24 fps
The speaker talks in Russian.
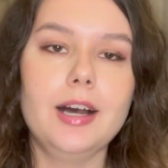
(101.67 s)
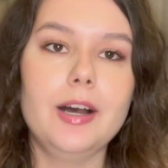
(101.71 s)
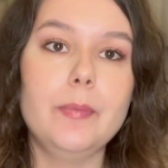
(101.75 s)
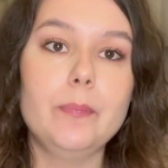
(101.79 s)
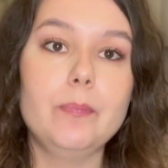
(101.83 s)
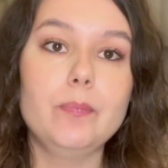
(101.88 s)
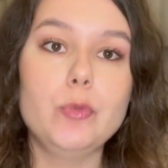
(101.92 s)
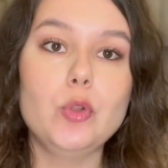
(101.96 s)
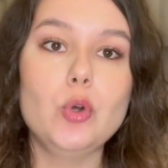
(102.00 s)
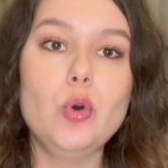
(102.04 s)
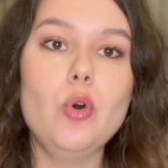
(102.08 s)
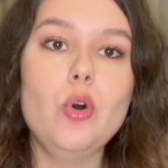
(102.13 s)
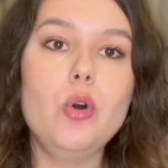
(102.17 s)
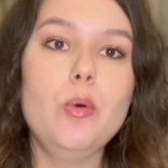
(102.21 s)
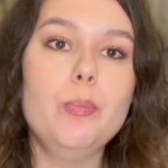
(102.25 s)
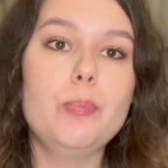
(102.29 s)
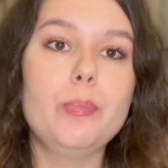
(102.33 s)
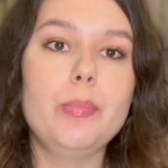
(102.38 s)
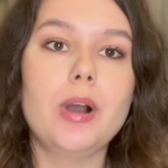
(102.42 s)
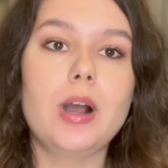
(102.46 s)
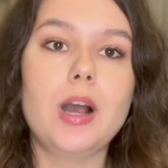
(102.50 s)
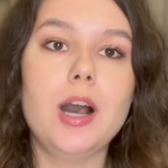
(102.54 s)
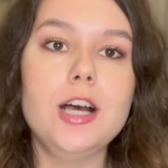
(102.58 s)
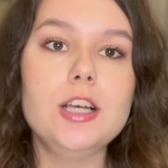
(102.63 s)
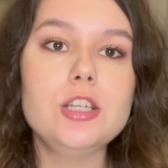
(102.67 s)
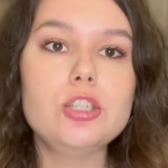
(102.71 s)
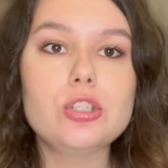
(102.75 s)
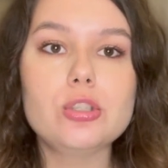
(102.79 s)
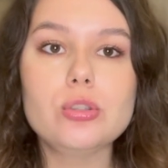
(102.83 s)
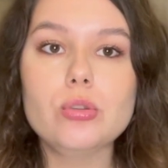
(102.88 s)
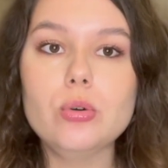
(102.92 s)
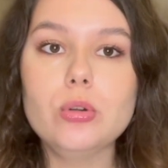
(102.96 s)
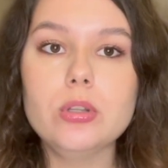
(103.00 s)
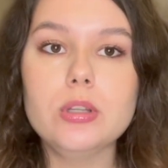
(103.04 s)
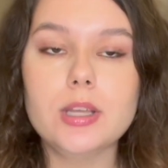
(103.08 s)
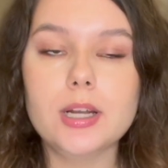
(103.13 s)
но пока
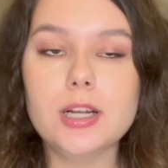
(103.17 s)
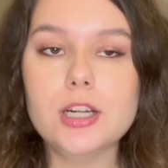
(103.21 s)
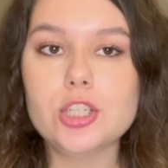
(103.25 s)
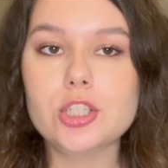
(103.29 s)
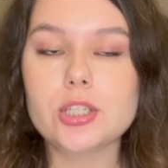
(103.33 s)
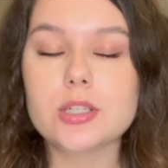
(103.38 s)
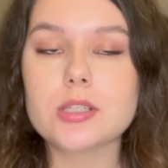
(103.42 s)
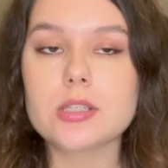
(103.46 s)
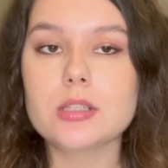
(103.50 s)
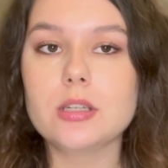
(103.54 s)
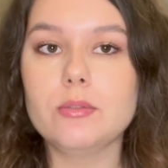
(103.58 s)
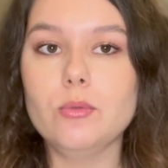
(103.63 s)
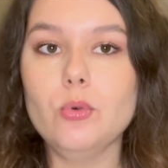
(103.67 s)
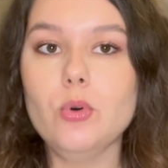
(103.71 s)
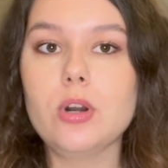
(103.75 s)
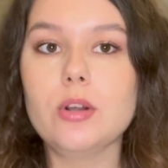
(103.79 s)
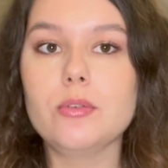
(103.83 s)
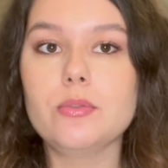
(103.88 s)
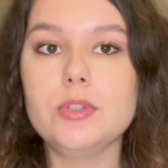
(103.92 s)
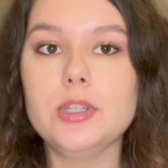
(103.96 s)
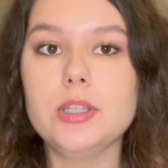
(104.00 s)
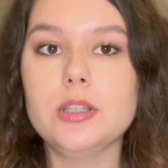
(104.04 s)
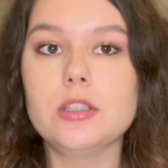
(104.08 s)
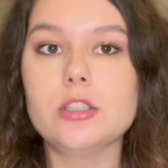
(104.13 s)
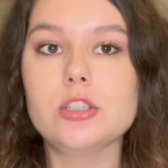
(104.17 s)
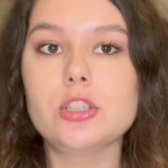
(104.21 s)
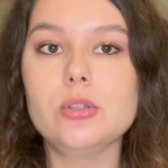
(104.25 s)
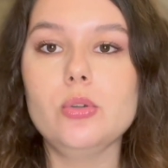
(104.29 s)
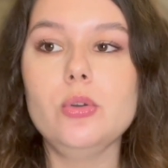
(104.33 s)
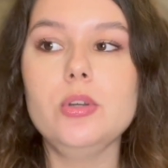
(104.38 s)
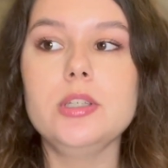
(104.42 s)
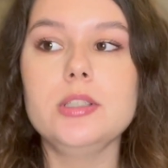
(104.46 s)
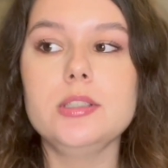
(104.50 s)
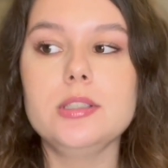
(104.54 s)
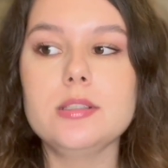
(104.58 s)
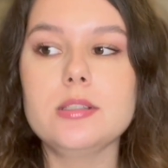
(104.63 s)
что дальше разговоров не
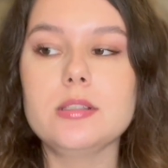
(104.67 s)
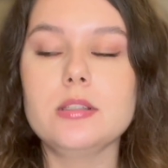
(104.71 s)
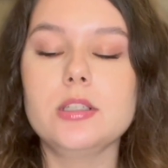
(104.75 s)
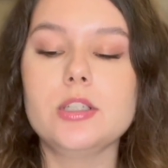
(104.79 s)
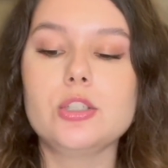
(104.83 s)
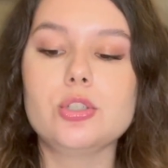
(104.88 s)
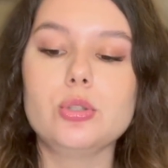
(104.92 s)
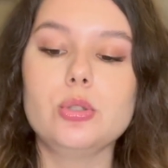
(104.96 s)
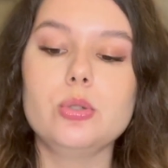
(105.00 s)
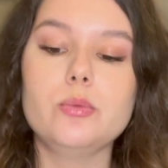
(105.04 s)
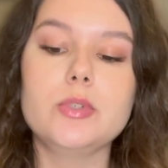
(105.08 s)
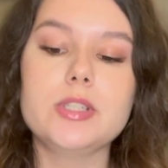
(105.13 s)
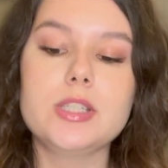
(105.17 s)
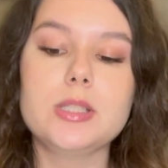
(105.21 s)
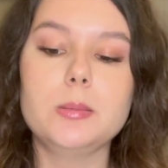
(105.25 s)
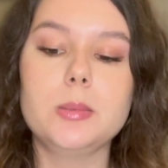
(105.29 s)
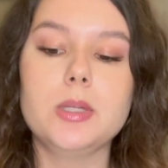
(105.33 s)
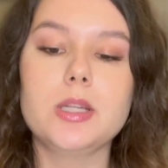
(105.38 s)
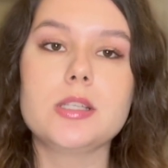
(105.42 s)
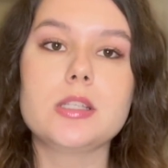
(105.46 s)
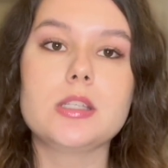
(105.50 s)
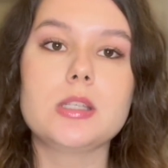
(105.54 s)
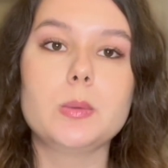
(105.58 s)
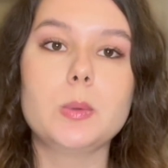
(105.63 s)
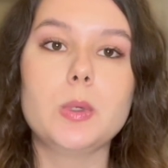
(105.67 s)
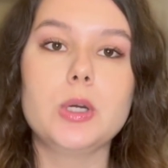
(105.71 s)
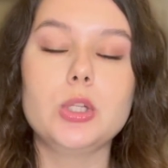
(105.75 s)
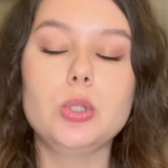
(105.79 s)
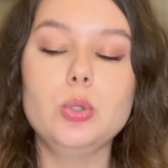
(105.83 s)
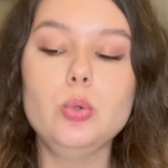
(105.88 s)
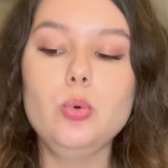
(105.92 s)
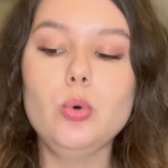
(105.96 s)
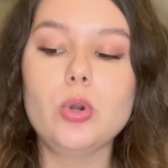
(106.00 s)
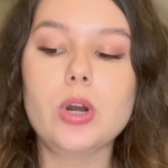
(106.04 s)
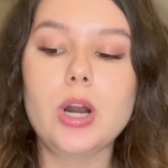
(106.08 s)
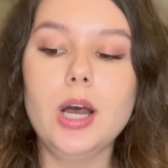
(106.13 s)
дошло. Единственное, что в 2018
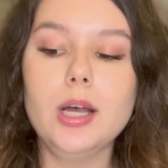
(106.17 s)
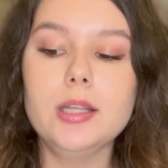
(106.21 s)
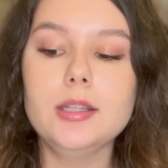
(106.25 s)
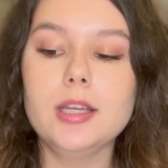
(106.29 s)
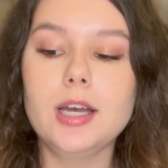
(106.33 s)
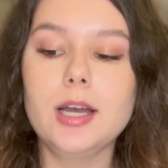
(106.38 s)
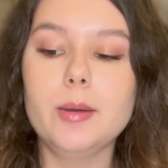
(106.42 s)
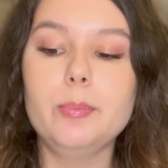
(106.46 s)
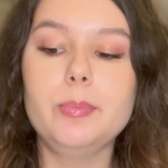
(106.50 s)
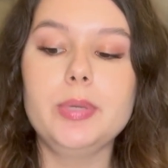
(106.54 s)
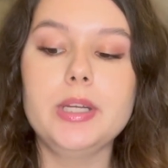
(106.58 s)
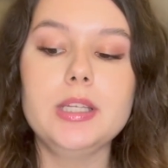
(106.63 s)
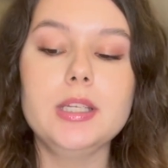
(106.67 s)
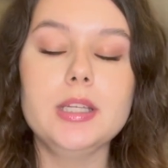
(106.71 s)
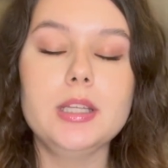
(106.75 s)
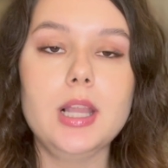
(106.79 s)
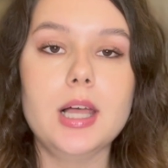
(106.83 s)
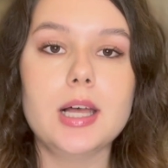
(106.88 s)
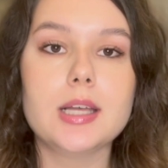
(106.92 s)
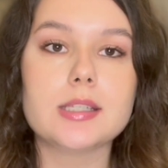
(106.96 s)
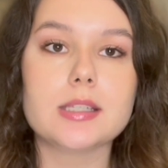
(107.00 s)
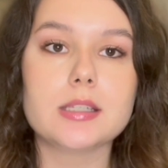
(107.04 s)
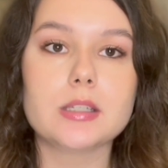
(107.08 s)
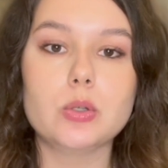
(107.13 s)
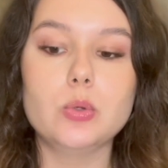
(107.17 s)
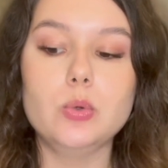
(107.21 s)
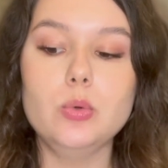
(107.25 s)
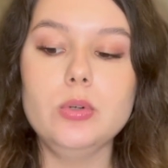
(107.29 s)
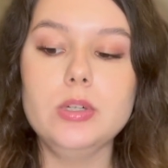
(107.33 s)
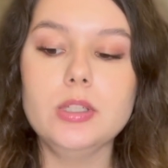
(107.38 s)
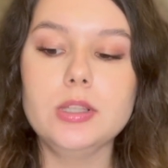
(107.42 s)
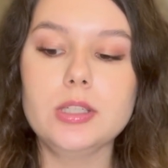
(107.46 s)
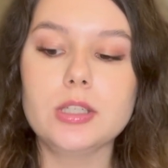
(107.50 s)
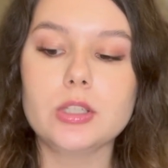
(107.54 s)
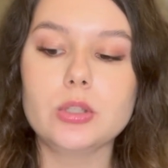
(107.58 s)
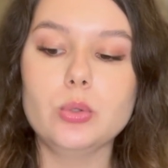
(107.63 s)
году Рада приняла
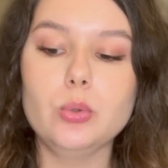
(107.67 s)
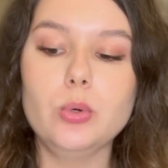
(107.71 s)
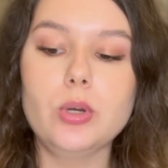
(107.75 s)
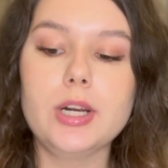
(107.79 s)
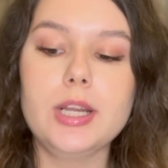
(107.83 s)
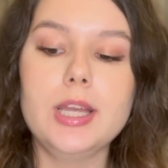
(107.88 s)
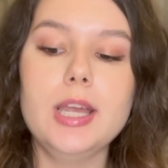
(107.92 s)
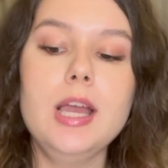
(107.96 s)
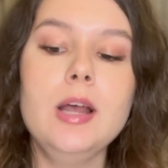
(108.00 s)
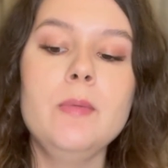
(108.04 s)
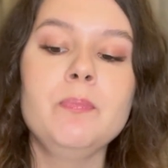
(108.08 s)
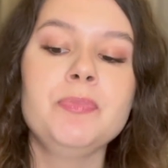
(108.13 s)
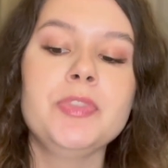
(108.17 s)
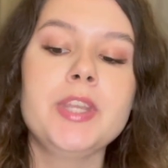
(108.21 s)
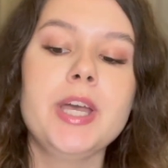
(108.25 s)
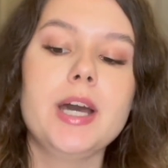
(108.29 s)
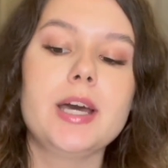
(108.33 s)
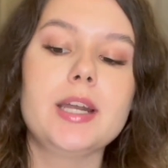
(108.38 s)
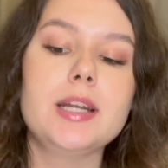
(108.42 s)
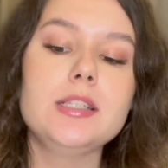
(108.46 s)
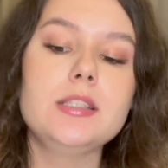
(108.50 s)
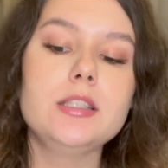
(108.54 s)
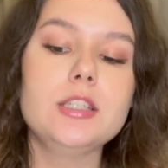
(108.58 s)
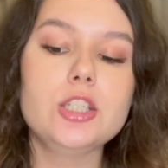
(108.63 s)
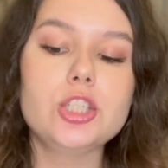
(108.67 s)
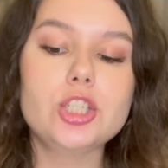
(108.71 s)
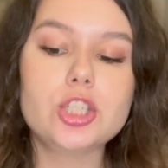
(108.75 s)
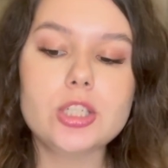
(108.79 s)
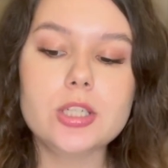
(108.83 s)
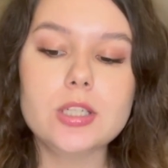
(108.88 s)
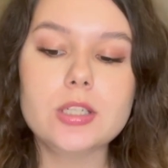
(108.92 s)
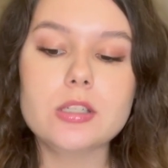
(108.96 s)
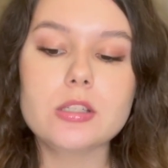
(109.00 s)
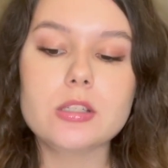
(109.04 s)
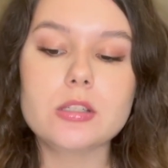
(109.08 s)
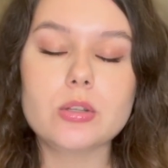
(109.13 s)
закон, который
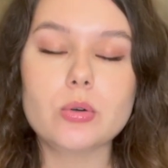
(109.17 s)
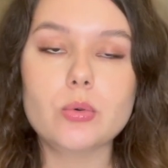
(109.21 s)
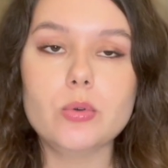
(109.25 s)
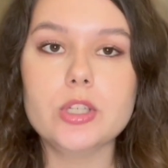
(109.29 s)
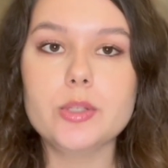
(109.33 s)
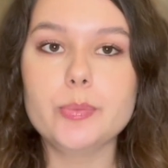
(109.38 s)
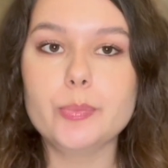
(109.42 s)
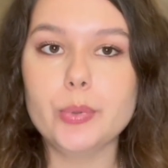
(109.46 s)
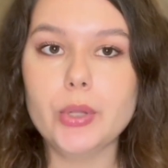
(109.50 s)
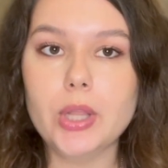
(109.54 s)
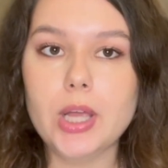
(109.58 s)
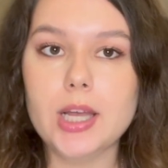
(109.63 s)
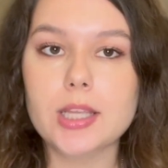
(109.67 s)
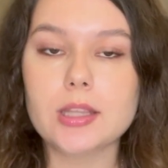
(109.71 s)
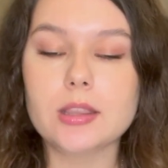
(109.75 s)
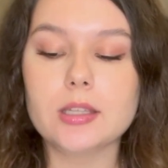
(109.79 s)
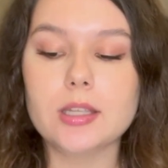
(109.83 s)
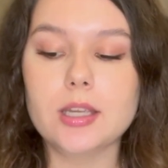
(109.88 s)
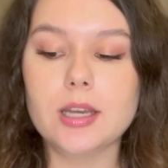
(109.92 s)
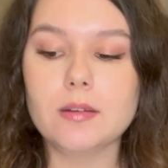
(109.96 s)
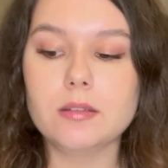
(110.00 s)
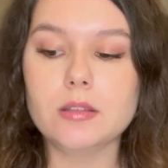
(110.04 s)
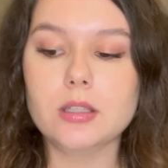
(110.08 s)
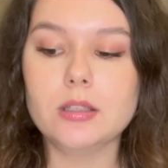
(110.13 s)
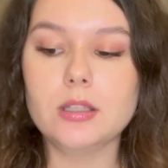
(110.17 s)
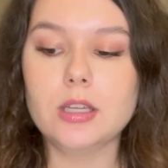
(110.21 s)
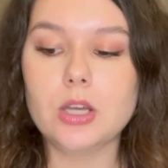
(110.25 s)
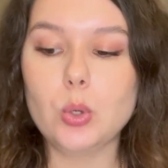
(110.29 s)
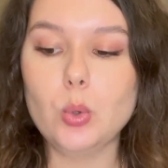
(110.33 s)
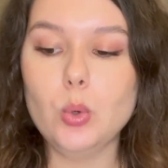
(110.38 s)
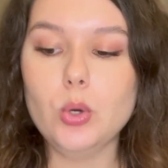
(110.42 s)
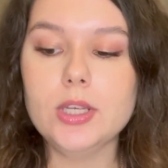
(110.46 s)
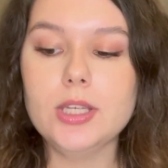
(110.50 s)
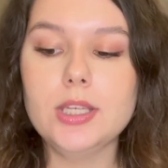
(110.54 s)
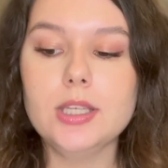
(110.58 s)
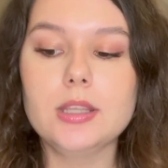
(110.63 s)
разрешил строить платные
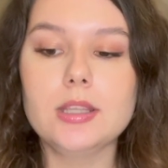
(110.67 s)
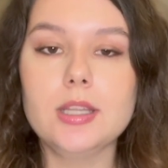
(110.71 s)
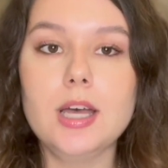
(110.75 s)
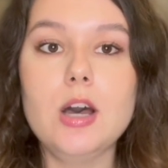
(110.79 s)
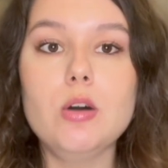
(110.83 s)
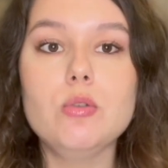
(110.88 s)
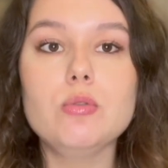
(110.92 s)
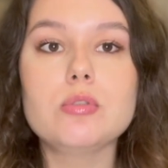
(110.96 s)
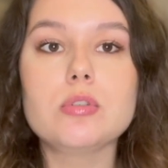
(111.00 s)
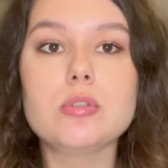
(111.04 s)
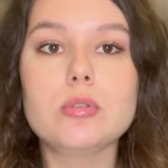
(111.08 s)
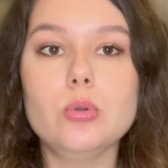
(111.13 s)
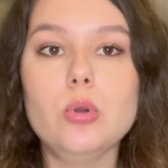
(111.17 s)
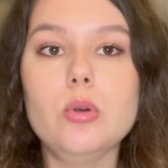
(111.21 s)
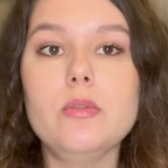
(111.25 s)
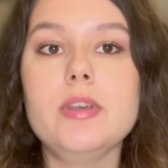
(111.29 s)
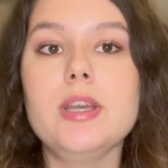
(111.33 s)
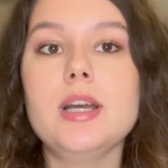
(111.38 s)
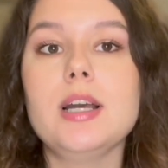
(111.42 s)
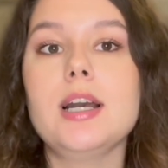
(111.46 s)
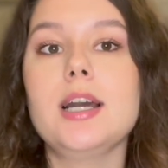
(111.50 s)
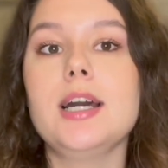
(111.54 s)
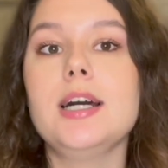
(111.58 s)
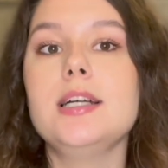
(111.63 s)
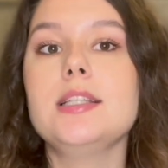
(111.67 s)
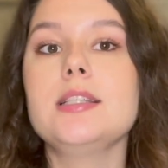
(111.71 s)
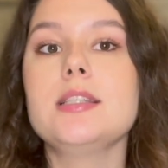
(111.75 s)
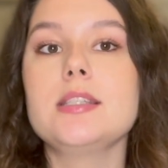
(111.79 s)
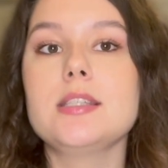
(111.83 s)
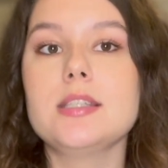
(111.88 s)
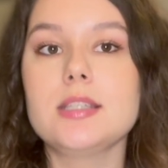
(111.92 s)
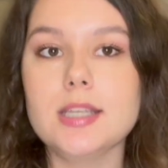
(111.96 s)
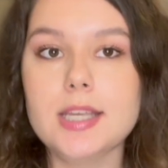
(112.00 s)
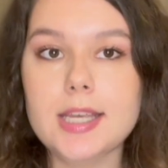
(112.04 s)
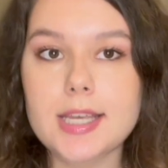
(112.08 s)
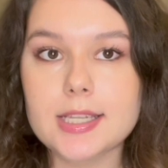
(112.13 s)
автодороги на условиях
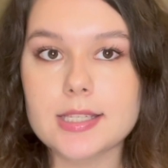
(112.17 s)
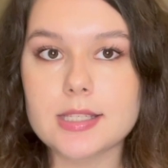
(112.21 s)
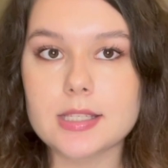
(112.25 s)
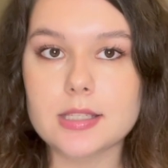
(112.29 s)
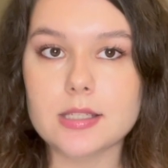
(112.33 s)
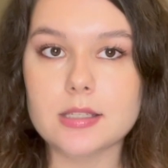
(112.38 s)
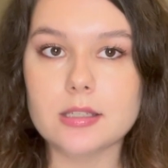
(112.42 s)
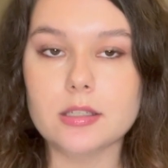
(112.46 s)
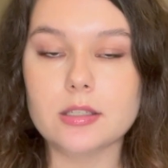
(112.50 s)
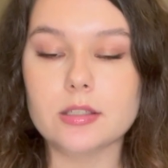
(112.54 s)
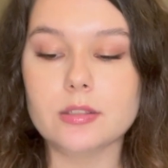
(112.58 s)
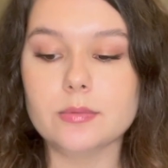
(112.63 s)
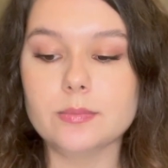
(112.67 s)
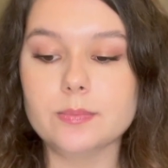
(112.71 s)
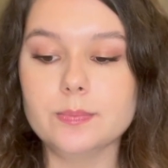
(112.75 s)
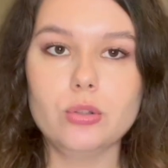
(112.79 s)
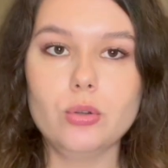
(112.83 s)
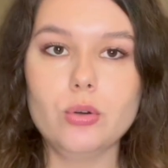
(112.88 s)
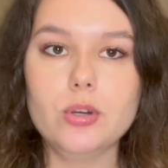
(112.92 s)
концессии.